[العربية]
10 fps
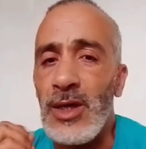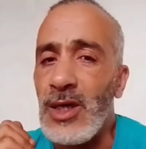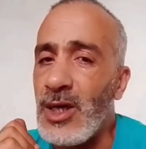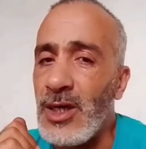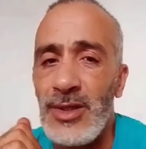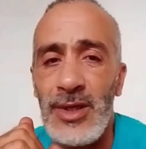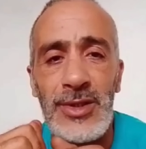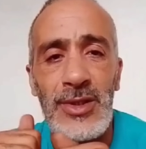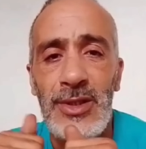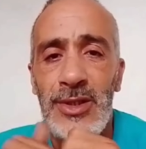
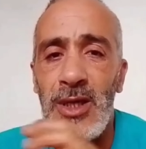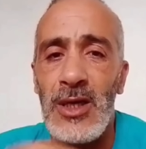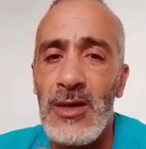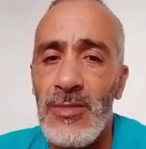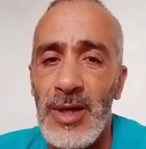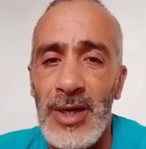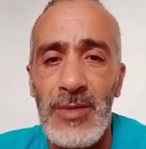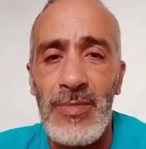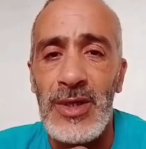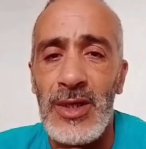قدرش نزل ننزل
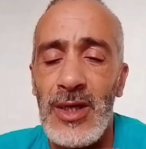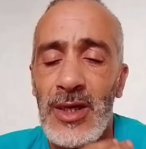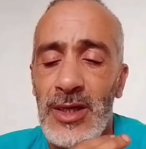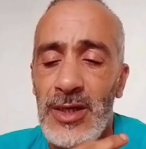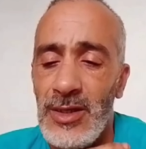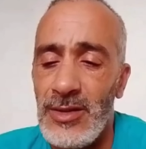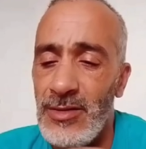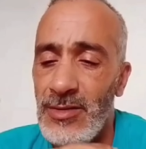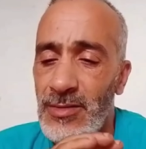للمغرب نهائيا